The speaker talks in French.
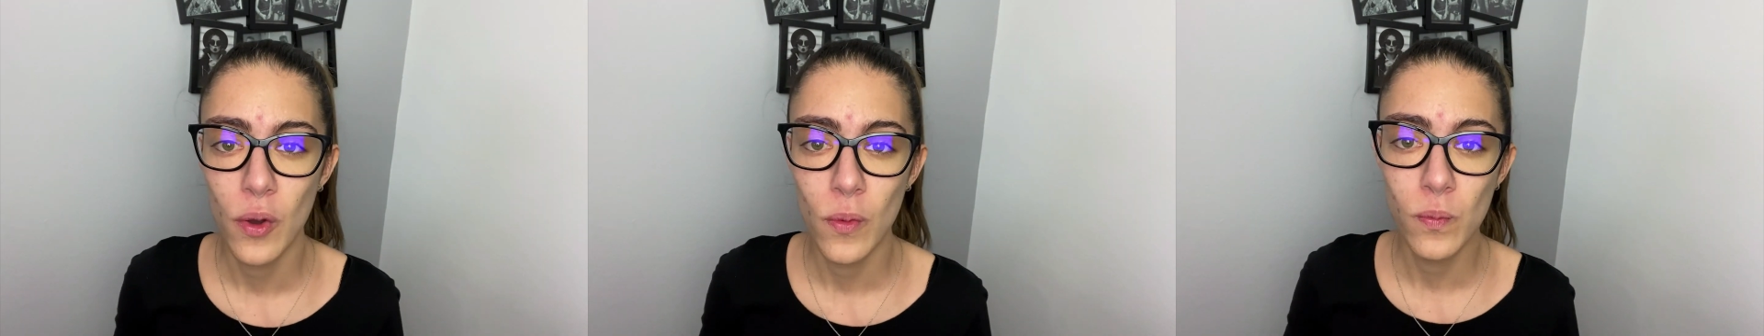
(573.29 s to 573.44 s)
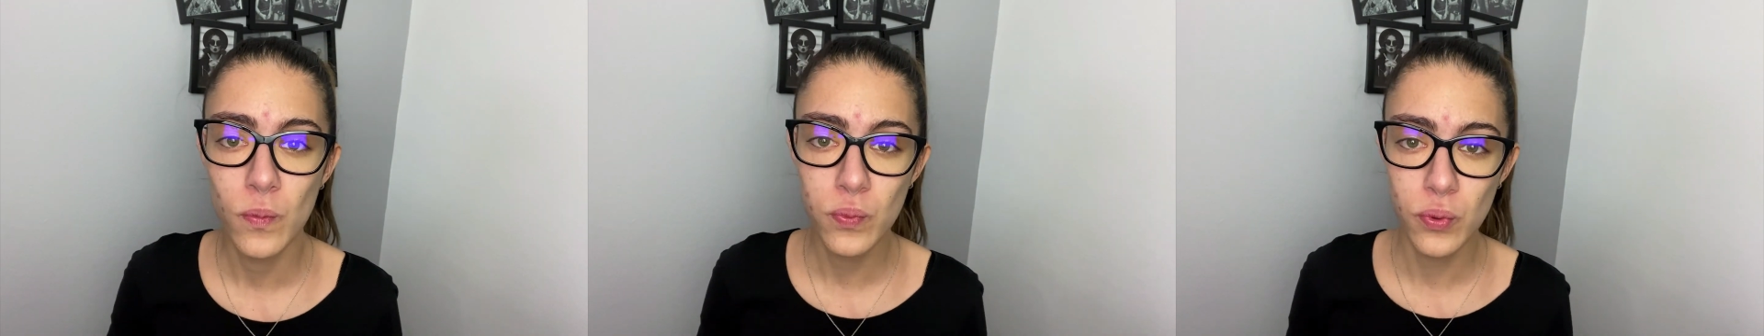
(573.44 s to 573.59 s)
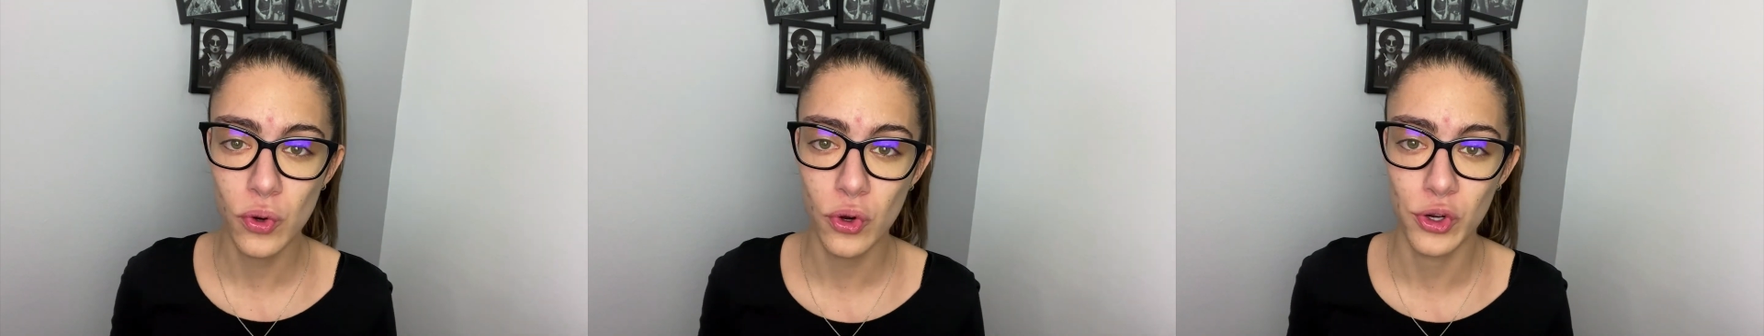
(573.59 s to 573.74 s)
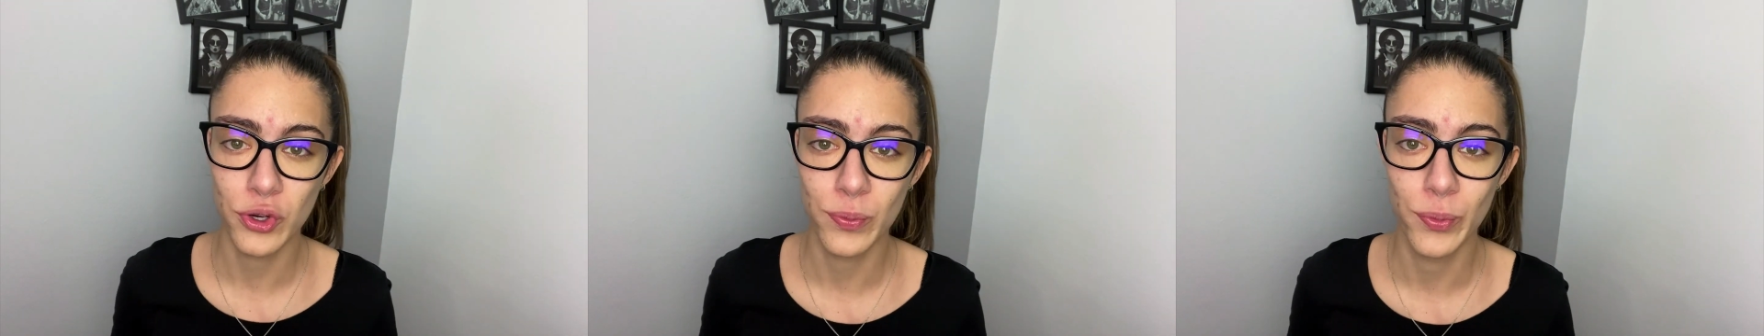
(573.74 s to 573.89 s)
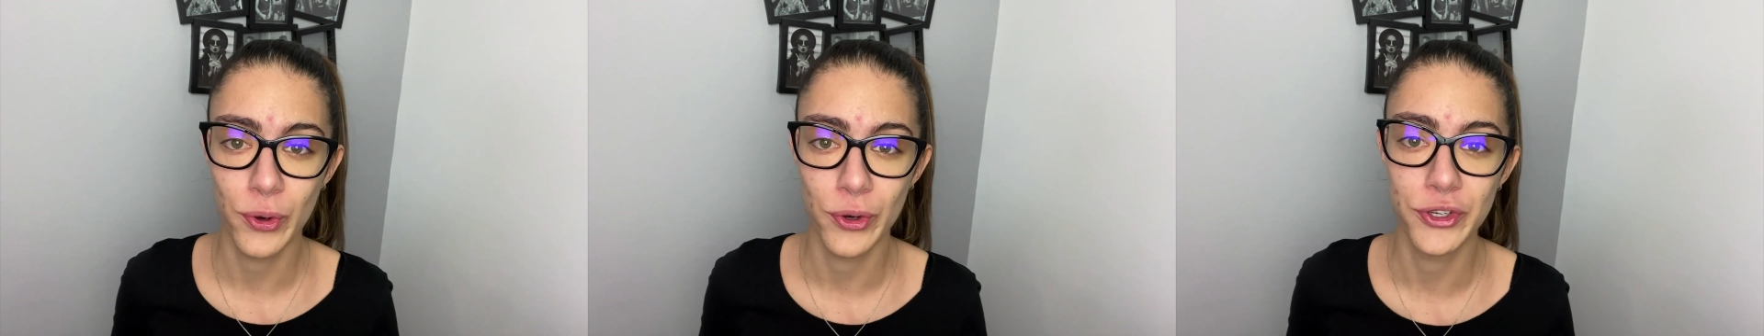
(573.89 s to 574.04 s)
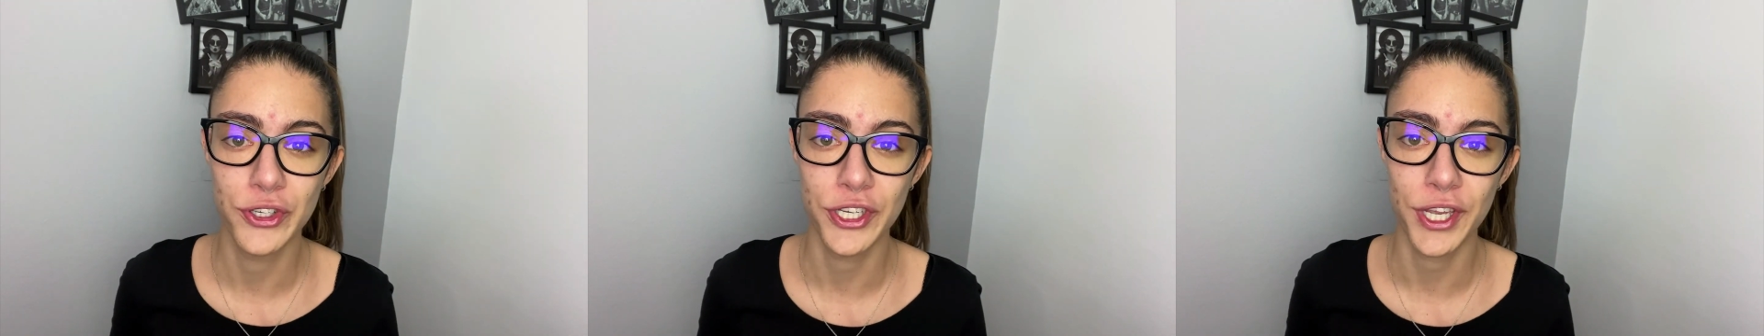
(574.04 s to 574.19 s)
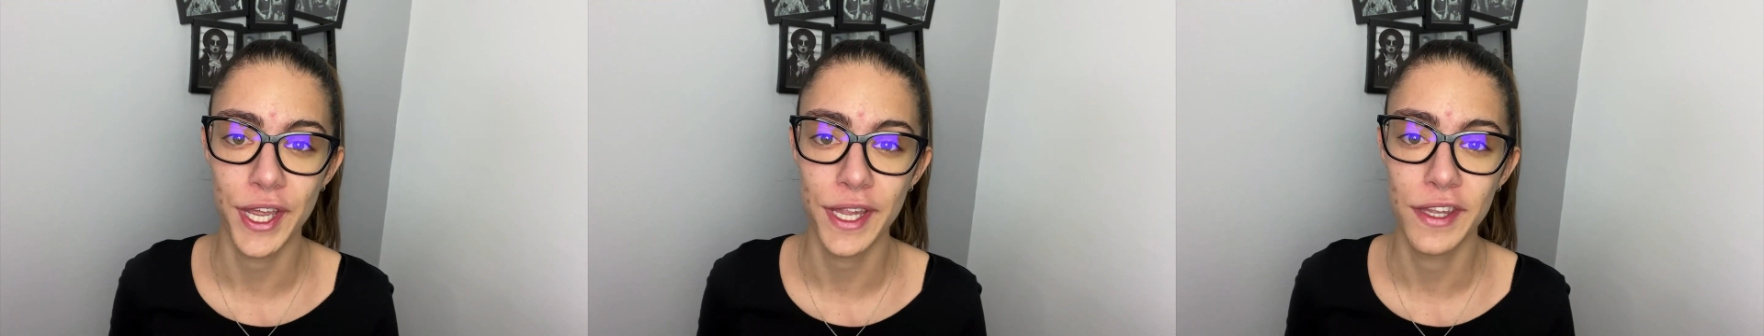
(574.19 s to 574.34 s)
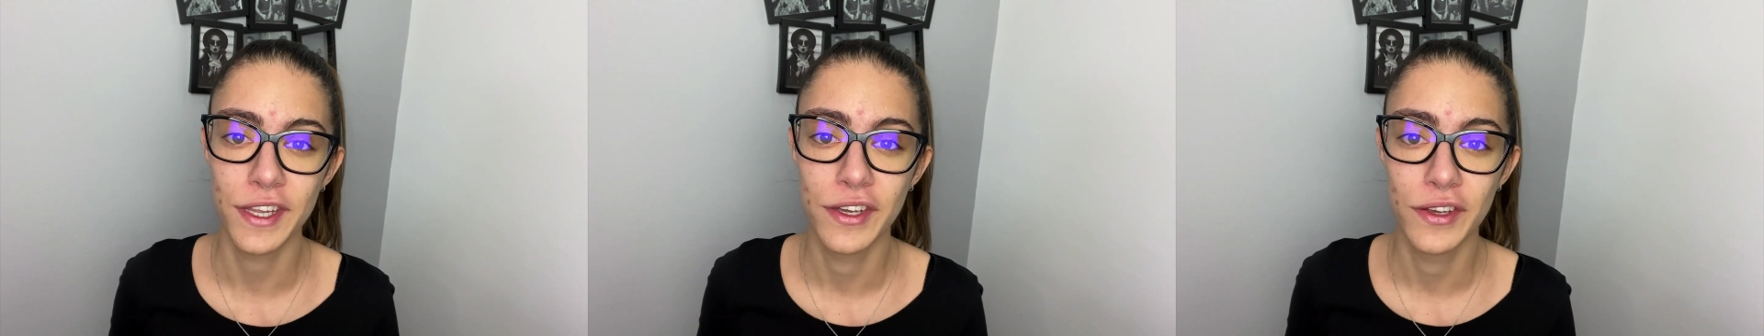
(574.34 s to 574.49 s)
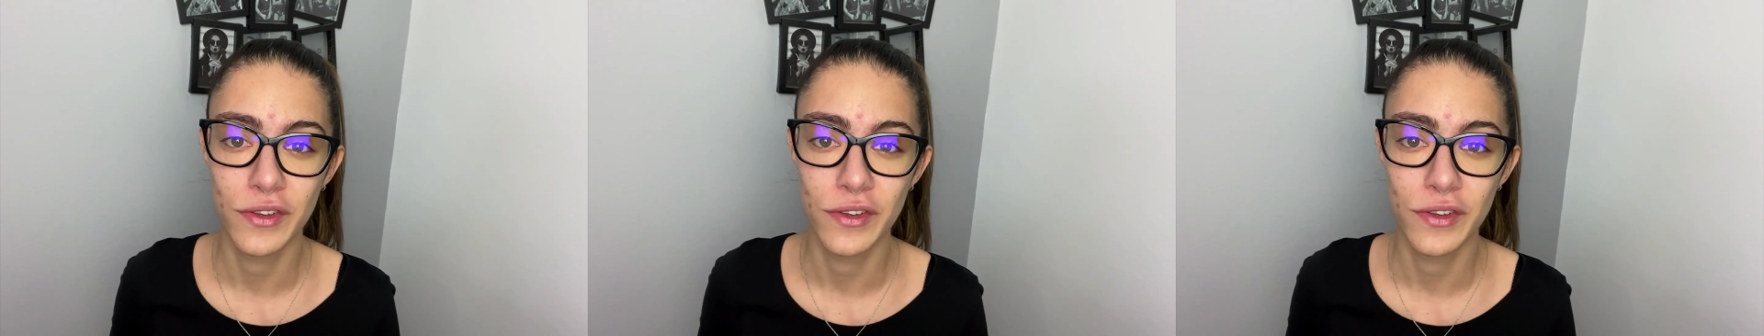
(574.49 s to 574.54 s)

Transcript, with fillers: pour une prochaine